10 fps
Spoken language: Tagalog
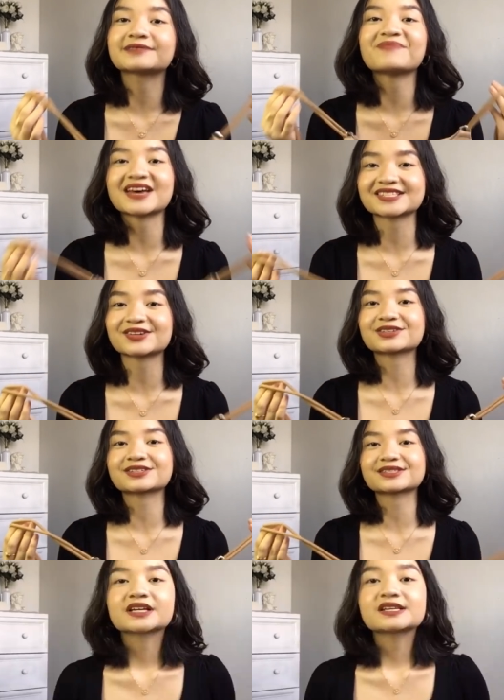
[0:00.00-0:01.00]

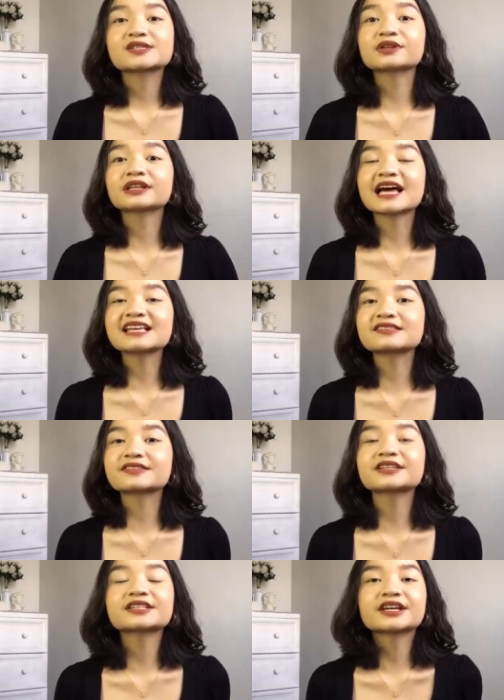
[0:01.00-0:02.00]
pesos. So the last
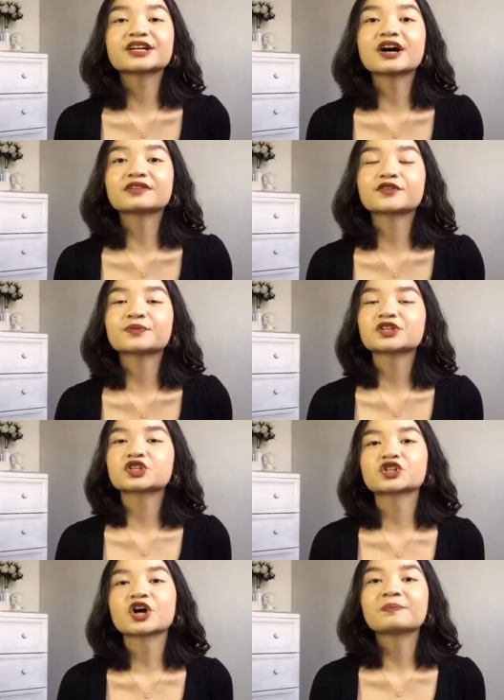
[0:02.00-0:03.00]
thing that I got from the
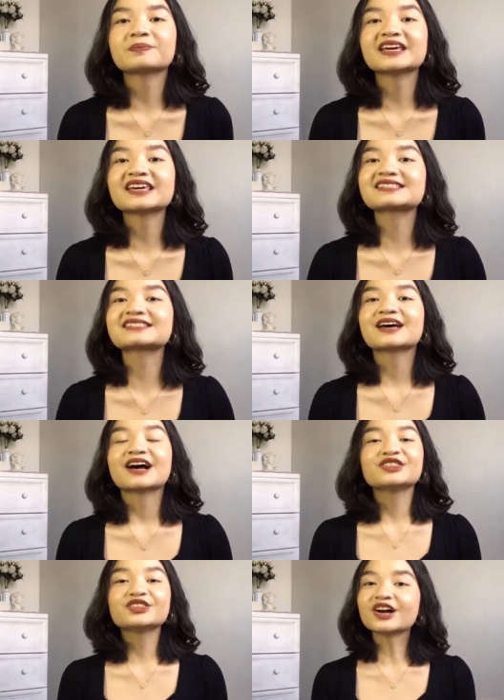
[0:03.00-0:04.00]
shop is
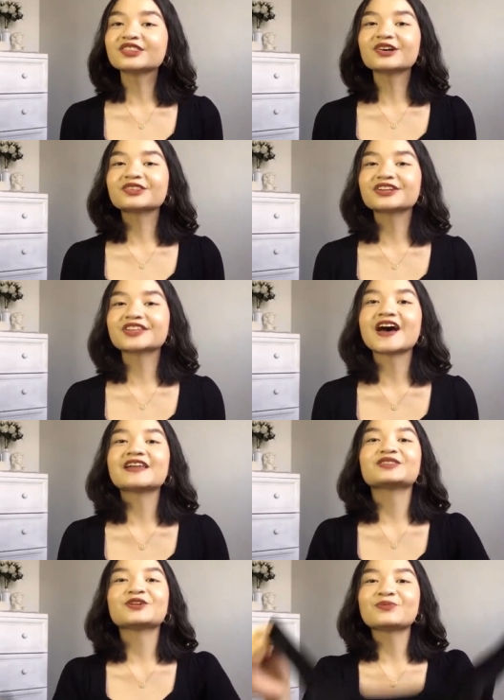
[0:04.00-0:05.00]
none other
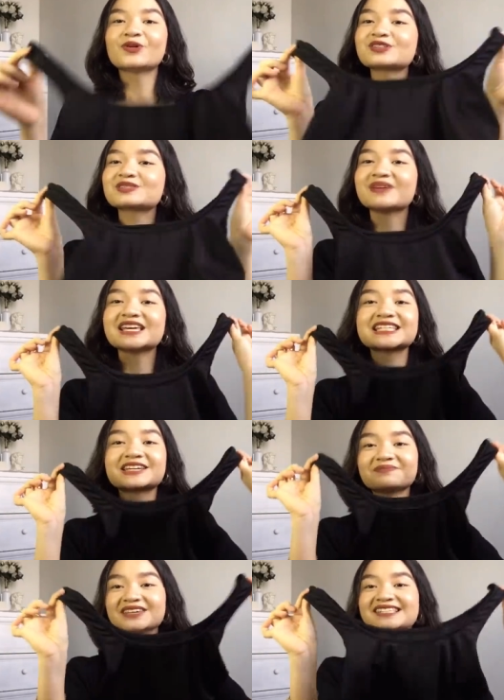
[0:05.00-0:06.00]
than the most
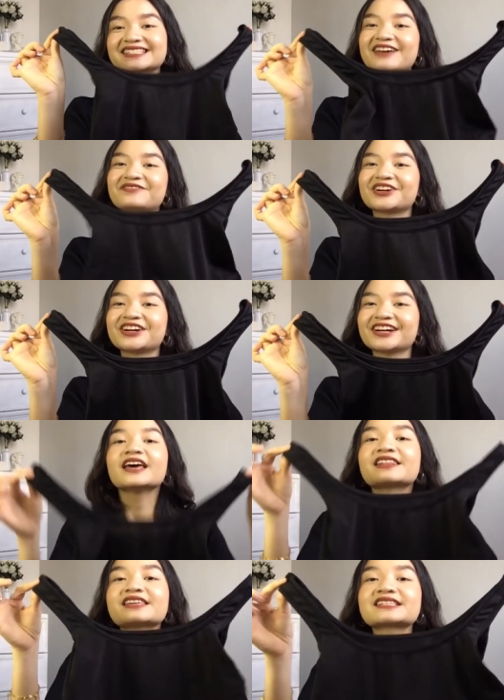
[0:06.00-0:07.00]
basic piece ever.
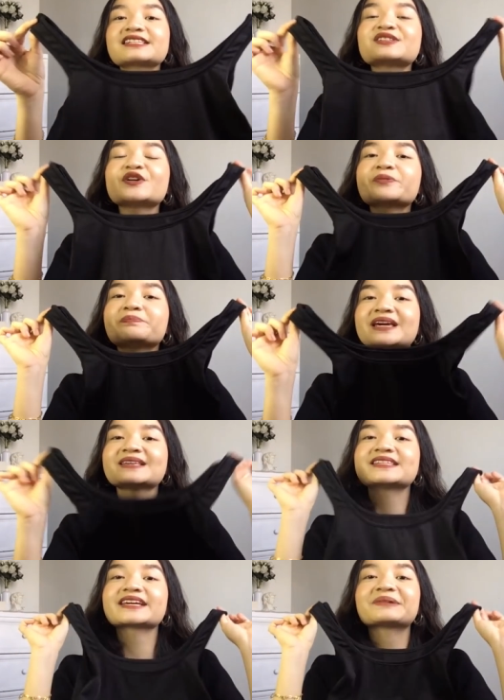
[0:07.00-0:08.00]
This is your
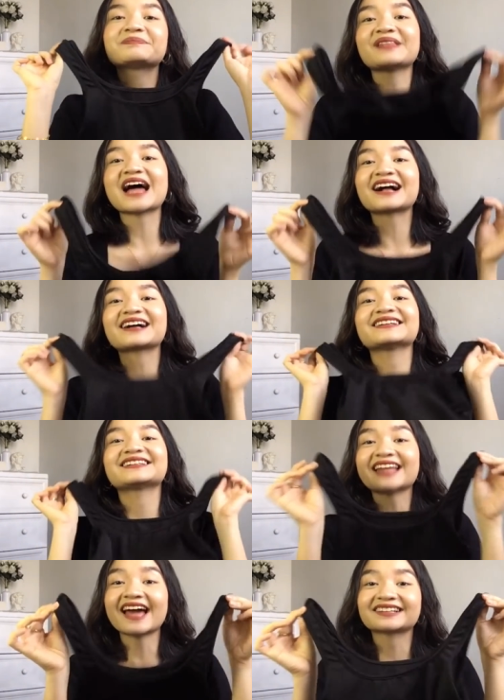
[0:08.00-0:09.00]
basic black
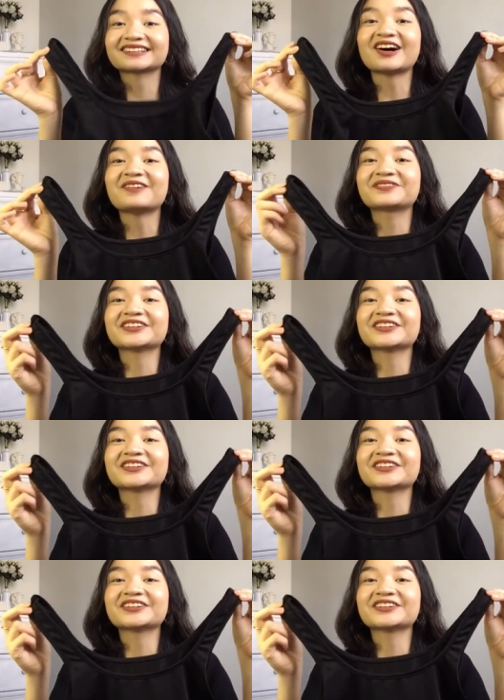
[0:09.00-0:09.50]
tank top.